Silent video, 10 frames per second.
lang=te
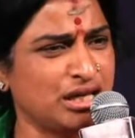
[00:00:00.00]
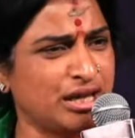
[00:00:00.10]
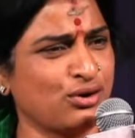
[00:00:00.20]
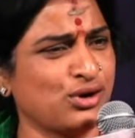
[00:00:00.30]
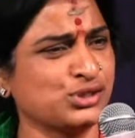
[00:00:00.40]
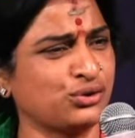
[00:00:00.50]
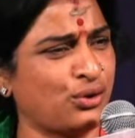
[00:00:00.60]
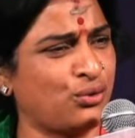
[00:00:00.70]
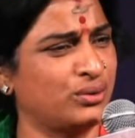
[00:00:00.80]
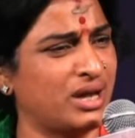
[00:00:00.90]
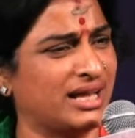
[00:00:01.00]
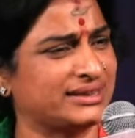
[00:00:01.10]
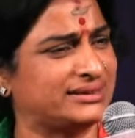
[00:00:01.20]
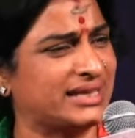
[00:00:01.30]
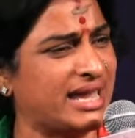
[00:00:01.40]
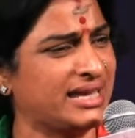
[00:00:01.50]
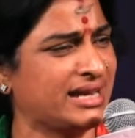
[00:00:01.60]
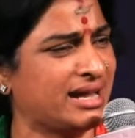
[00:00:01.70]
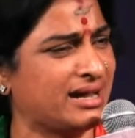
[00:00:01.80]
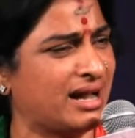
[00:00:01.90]
ఈ రోజుకి కూడా
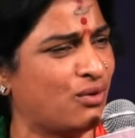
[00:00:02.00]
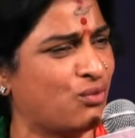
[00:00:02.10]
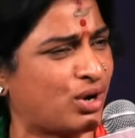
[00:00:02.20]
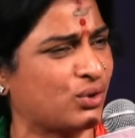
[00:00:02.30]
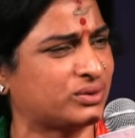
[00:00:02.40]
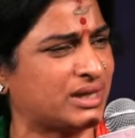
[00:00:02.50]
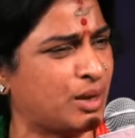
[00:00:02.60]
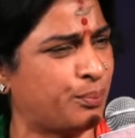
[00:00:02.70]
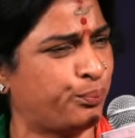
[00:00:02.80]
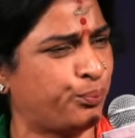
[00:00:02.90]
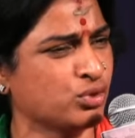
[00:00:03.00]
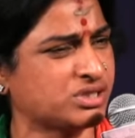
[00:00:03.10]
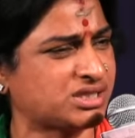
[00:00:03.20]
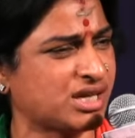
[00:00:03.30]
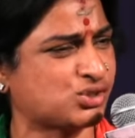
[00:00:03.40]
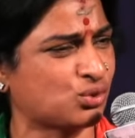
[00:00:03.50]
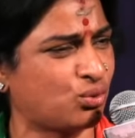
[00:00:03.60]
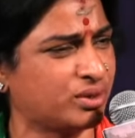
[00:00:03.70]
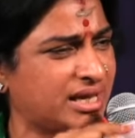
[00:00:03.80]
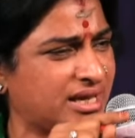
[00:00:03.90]
ధైర్యంగా ఒకడు తన పూజ
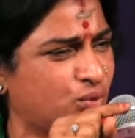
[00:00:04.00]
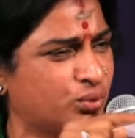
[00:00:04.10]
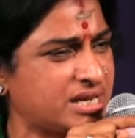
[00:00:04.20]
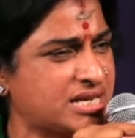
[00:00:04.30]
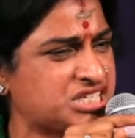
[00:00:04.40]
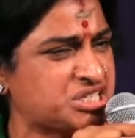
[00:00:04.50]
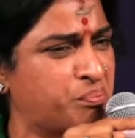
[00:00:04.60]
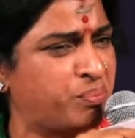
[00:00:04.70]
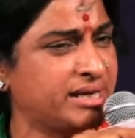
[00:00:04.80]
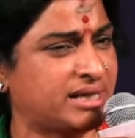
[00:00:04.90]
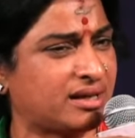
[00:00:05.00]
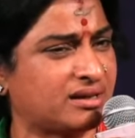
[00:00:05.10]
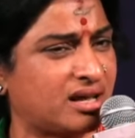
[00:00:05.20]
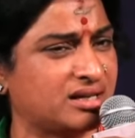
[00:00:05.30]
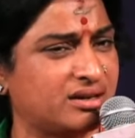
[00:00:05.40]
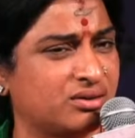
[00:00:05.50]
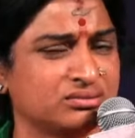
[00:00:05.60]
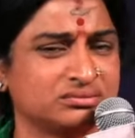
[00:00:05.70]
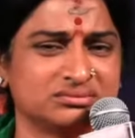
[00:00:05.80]
చేసుకొని గుడి నుంచి బయటికి రాలేడు